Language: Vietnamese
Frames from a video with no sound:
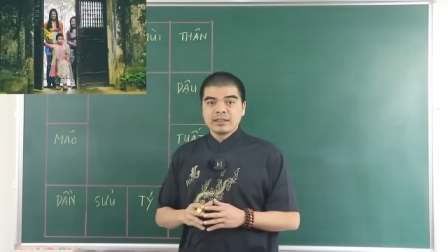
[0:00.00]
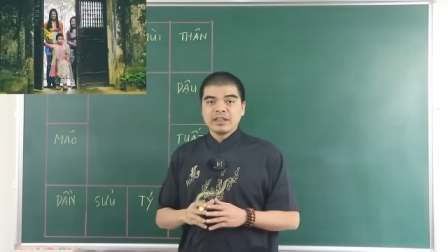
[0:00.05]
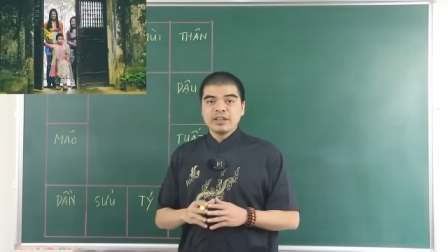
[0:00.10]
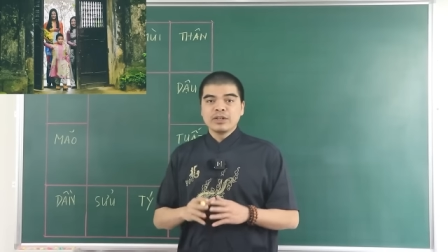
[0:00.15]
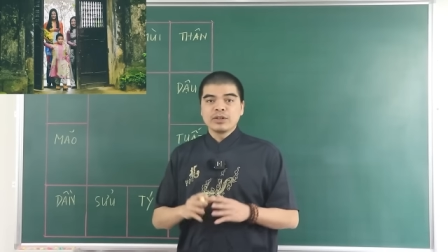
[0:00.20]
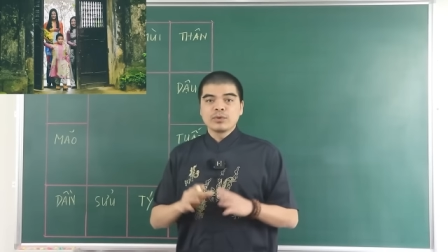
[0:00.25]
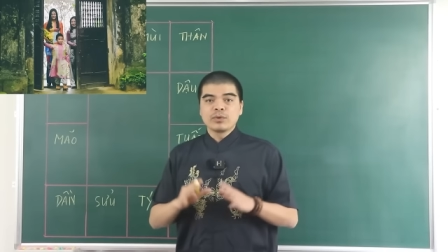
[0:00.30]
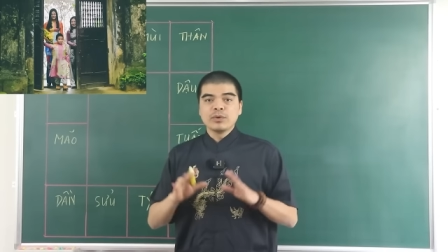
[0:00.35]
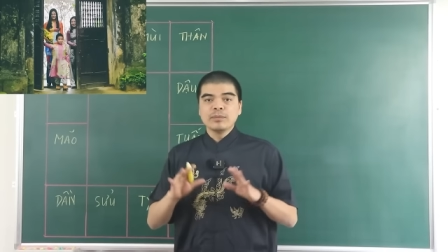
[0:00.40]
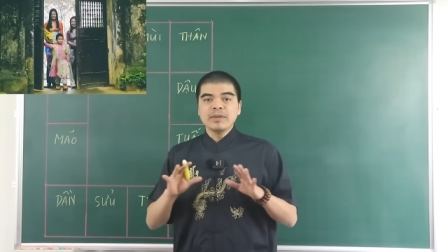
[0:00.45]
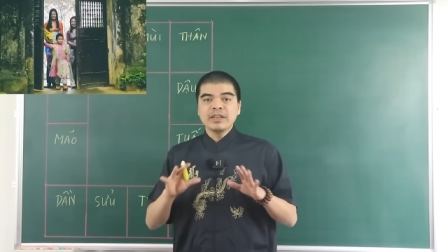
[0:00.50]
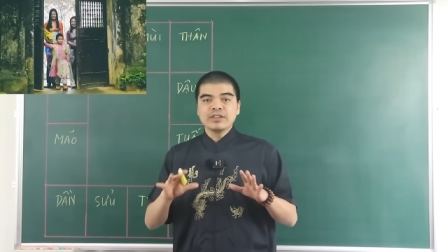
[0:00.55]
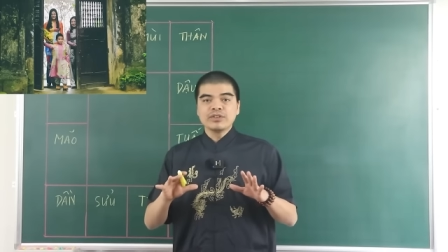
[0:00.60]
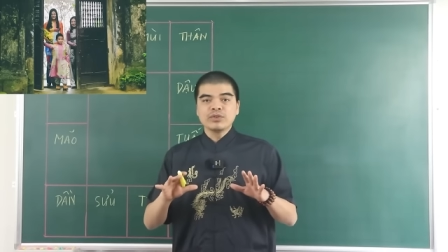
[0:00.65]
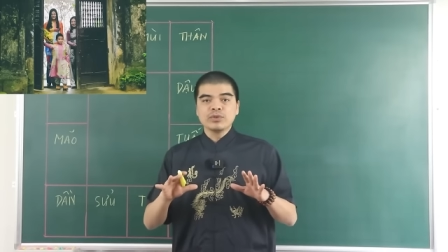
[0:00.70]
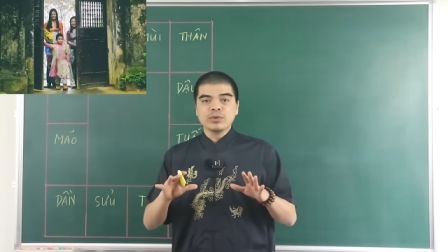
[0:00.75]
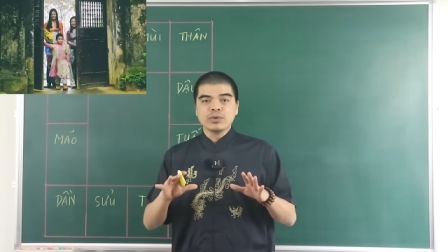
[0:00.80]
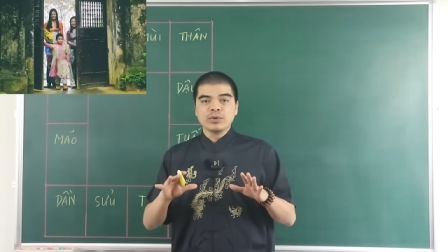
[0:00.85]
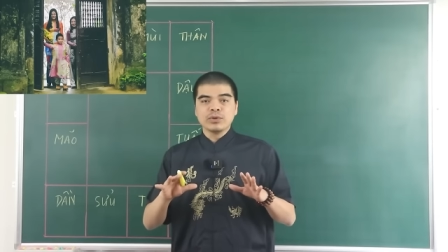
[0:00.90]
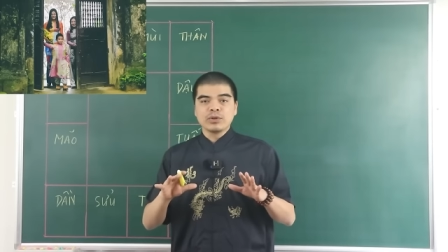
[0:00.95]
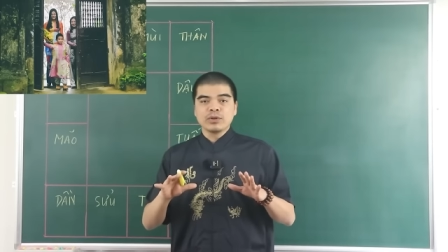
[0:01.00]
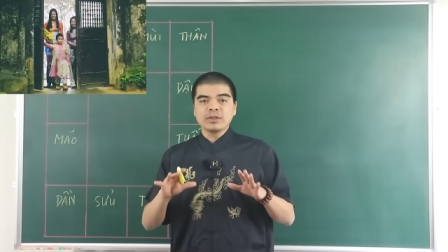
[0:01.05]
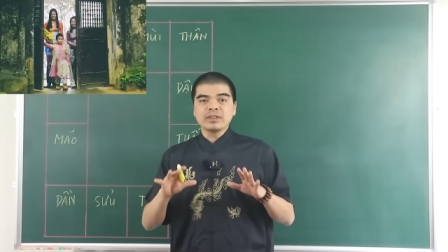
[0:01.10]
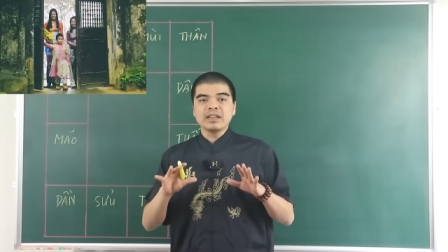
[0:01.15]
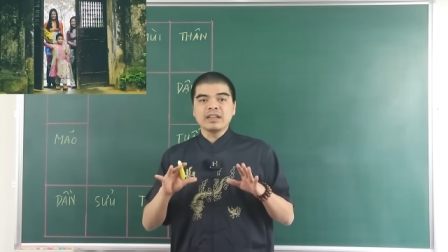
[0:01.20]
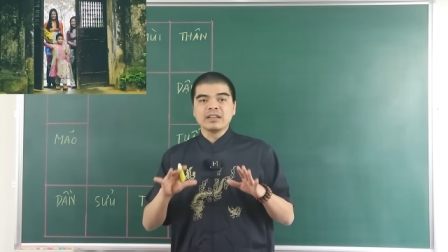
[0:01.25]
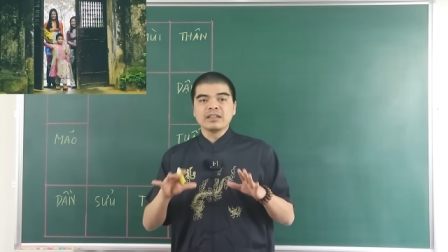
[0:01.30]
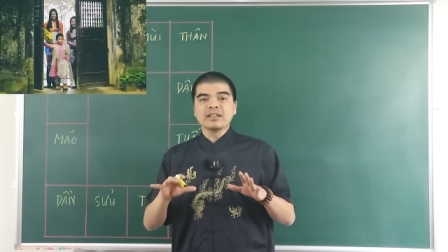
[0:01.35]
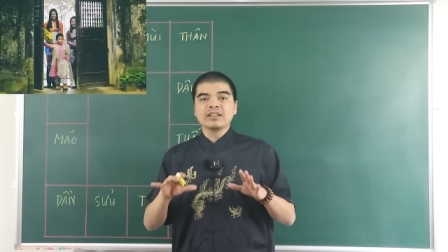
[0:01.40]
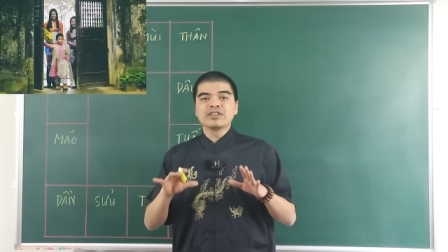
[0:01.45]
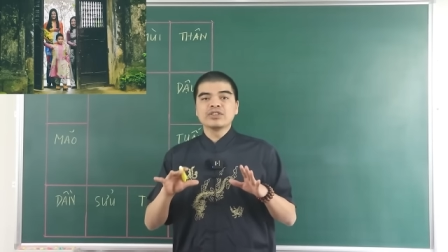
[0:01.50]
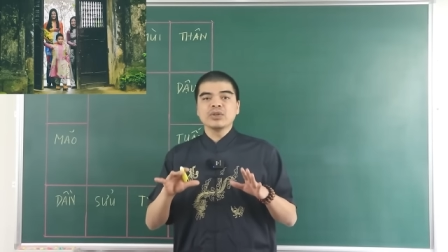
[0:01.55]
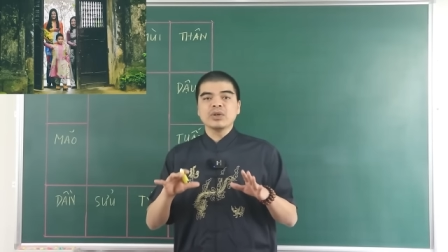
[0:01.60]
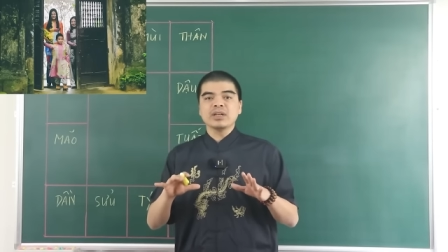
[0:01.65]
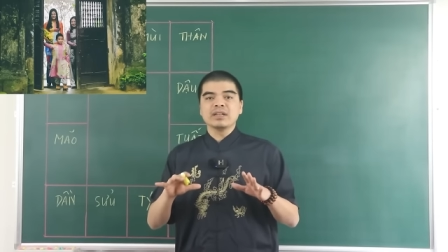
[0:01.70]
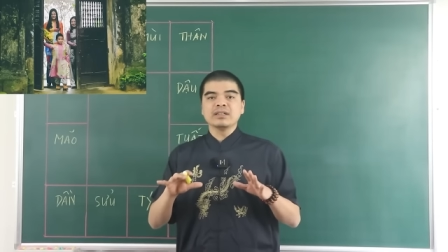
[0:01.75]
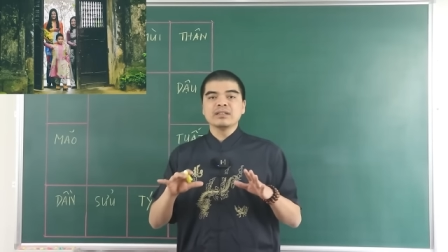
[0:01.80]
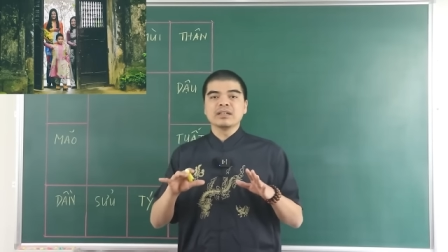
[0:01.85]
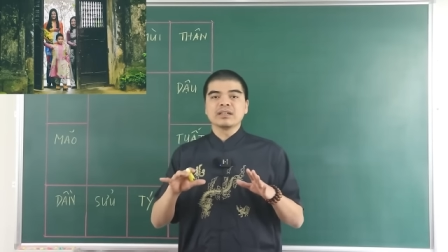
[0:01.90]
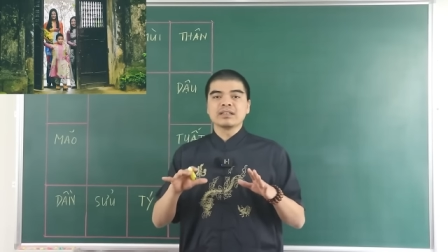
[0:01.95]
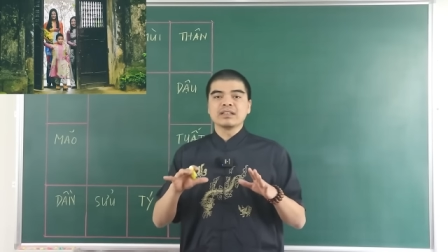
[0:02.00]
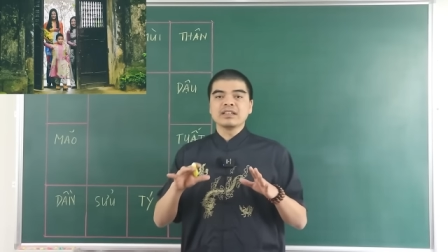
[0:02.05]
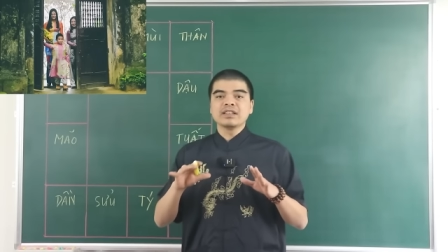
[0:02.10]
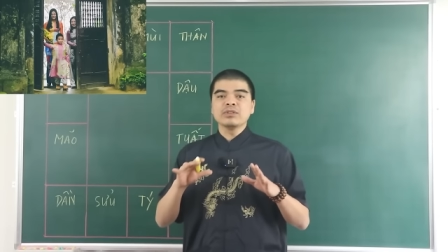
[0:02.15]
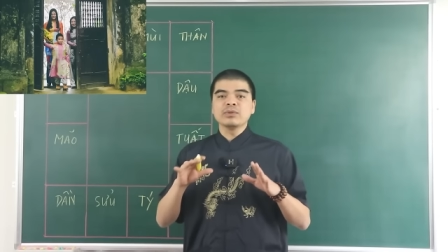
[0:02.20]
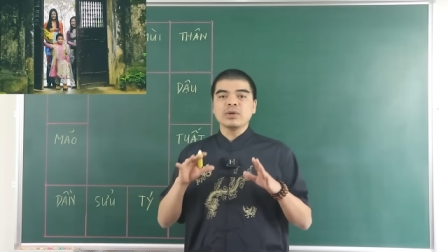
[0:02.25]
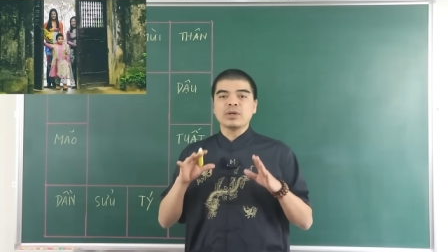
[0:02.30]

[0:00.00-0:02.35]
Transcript: thì quý mệnh chủ có thể lựa chọn được những cái